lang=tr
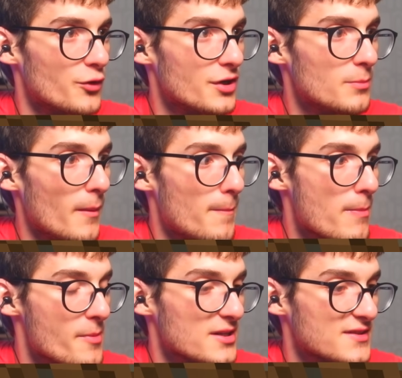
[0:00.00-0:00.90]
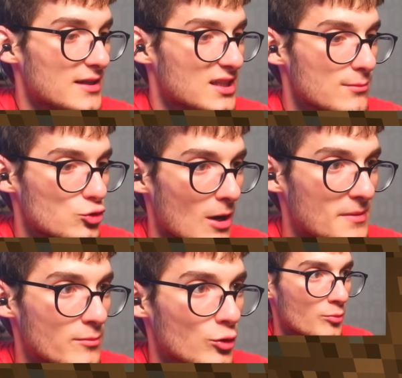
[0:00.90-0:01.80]
doğru Bobby bana saldırır mı şu an
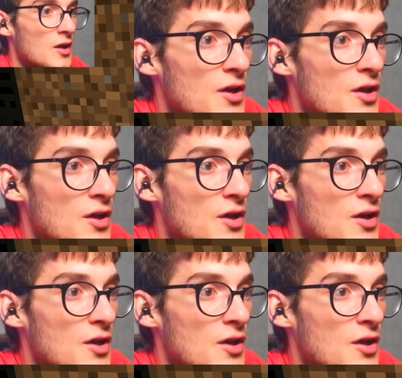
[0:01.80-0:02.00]
bilmiyorum